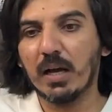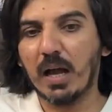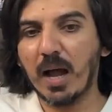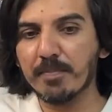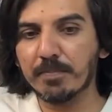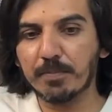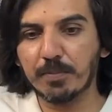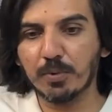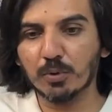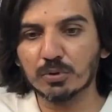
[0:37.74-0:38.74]
अब
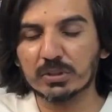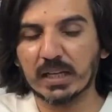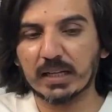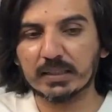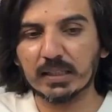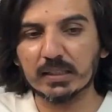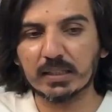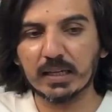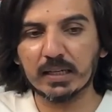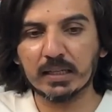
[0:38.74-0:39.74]
उसके कत्ल
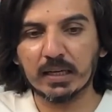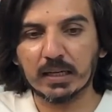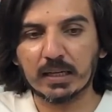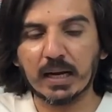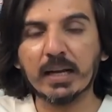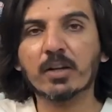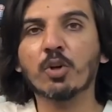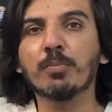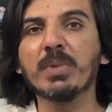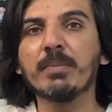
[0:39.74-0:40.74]
के हकायक
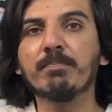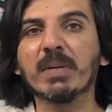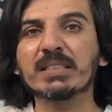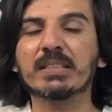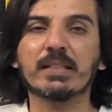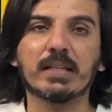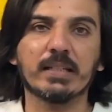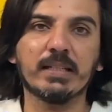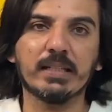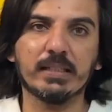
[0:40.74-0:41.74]
को भी मस्क
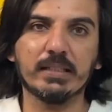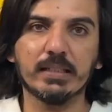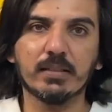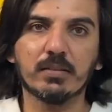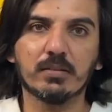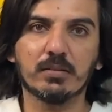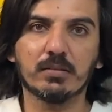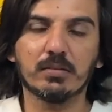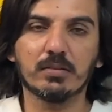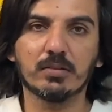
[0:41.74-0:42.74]
करने के लिए
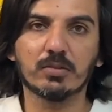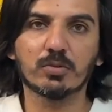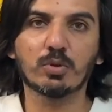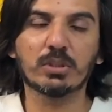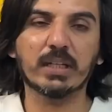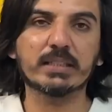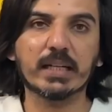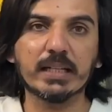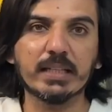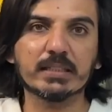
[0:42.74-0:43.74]
कुछ
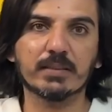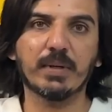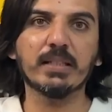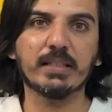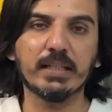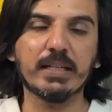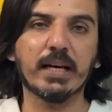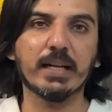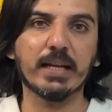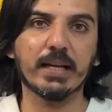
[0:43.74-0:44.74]
हथकंडे इस्तेमाल किए जा
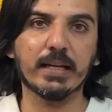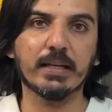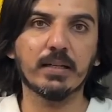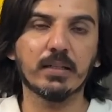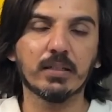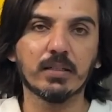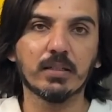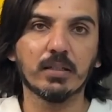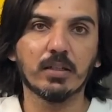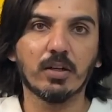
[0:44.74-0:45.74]
रहे हैं
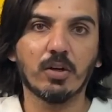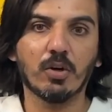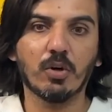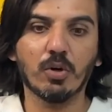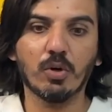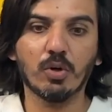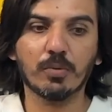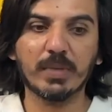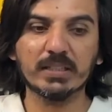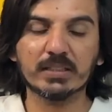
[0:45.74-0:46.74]
और
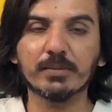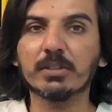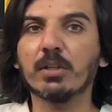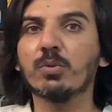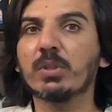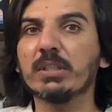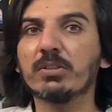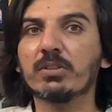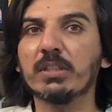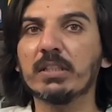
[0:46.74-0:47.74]
मैं समझता हूँ कि जो
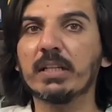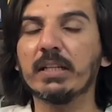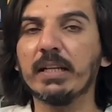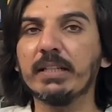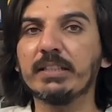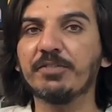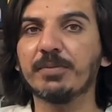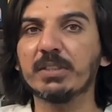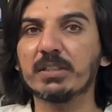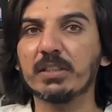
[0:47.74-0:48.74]
सिंध के नए चीफ
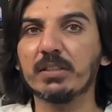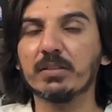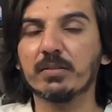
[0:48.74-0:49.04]
मिनिस्टर